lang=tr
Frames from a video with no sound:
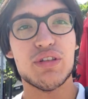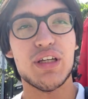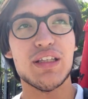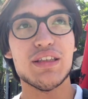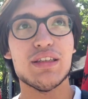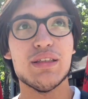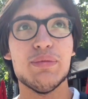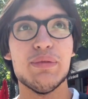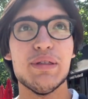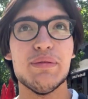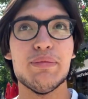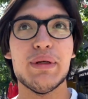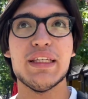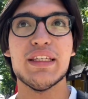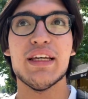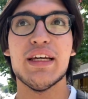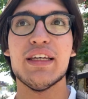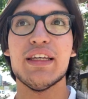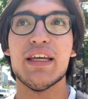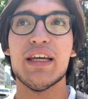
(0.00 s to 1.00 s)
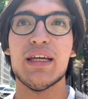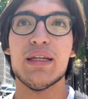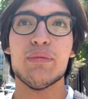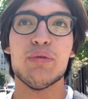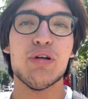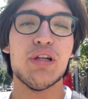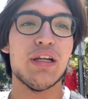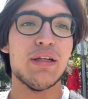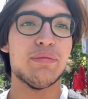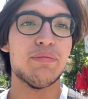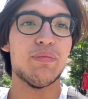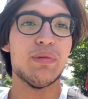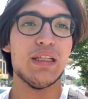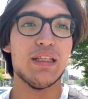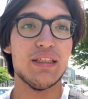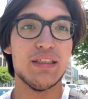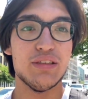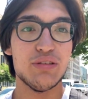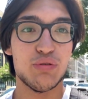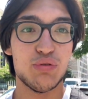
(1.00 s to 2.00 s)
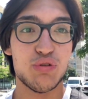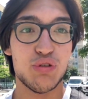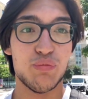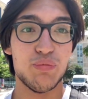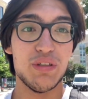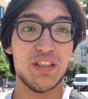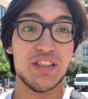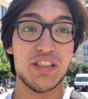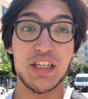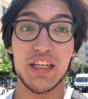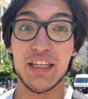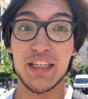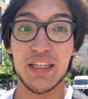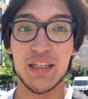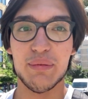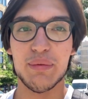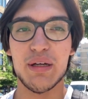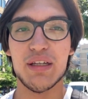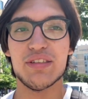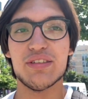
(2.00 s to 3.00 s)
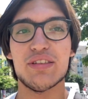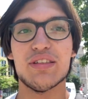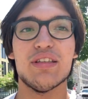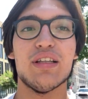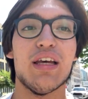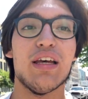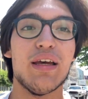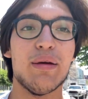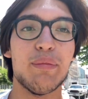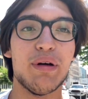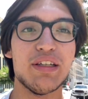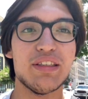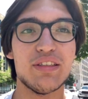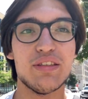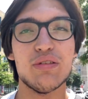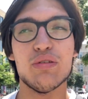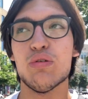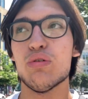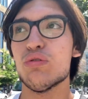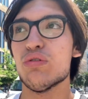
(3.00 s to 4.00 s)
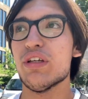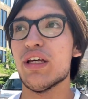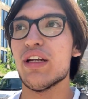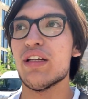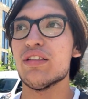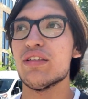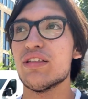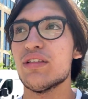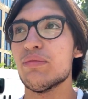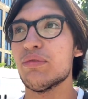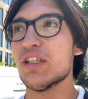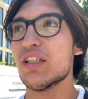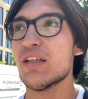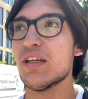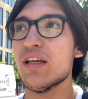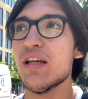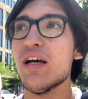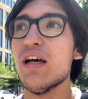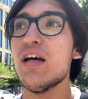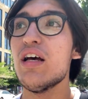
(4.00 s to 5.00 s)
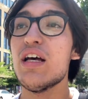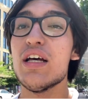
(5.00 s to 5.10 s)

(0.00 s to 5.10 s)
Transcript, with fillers: Tatlı bir mekan yani böyle bildiğiniz küçük bir şehir gibi aslında MIT'nin olduğu yer anladığım kadarıyla.